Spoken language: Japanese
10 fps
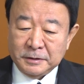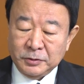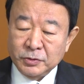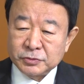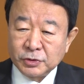
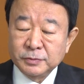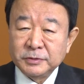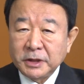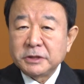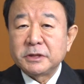の条
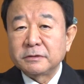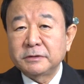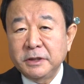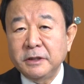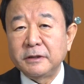文だけじゃなく
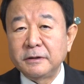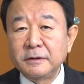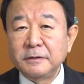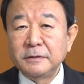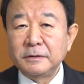て
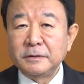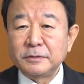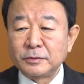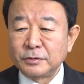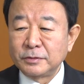
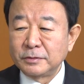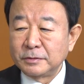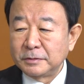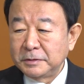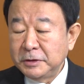この